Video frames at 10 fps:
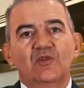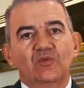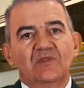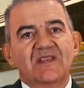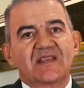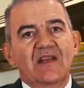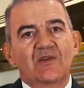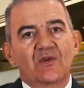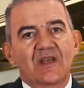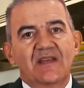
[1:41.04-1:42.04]
Tutti
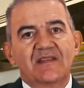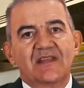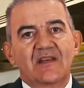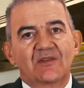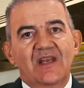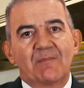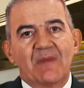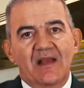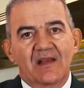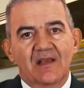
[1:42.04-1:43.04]
sanno che all'interno della
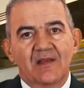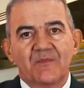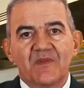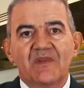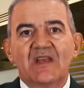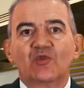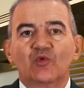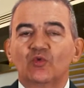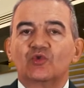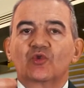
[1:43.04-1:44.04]
banca viene
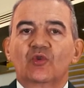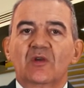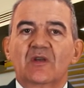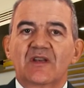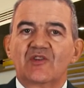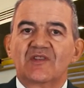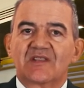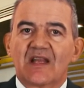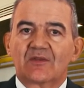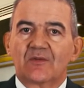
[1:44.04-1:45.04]
tutto
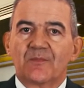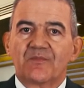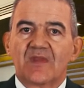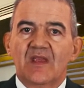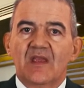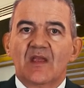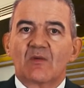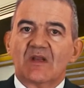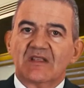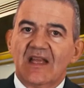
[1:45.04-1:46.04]
registrato.
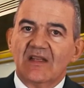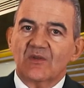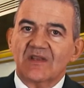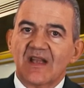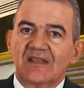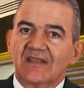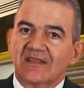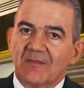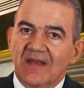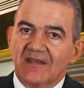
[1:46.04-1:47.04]
Guardando
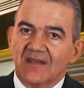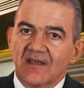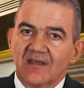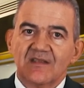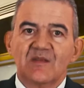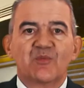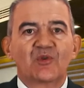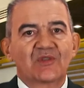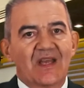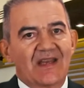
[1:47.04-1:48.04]
attentamente si può
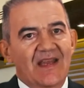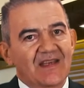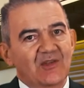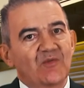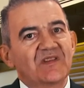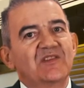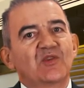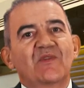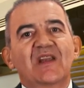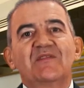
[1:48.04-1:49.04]
notare anche dove si
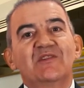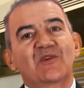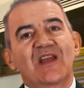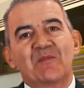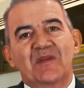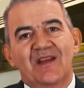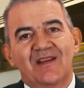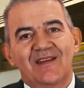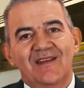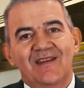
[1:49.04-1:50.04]
trova la videocamera